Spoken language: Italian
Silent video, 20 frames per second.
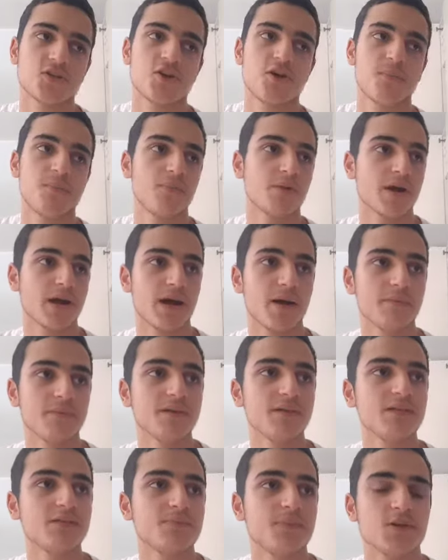troppo raga,
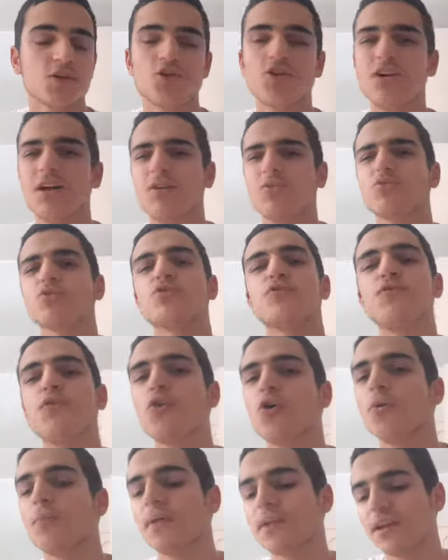mi dispiace, non è uno
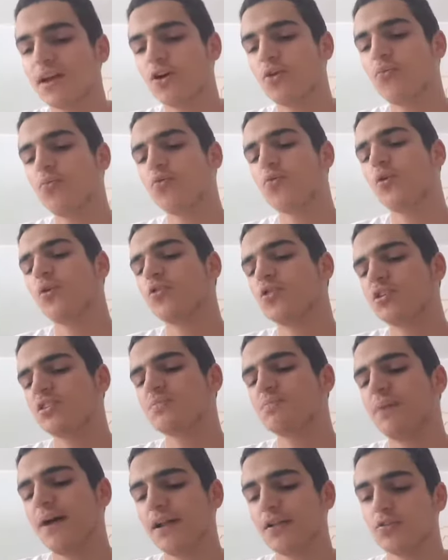sfogo perché comunque io
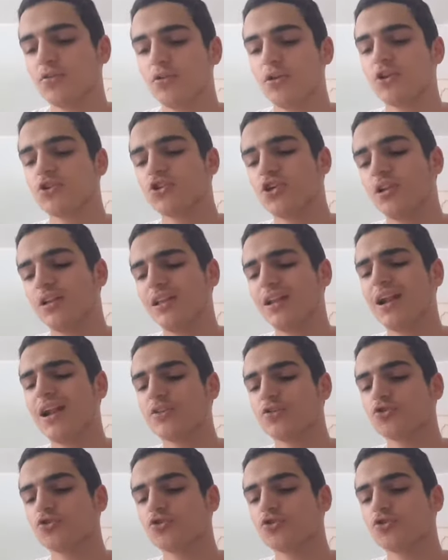rispetto le scelte della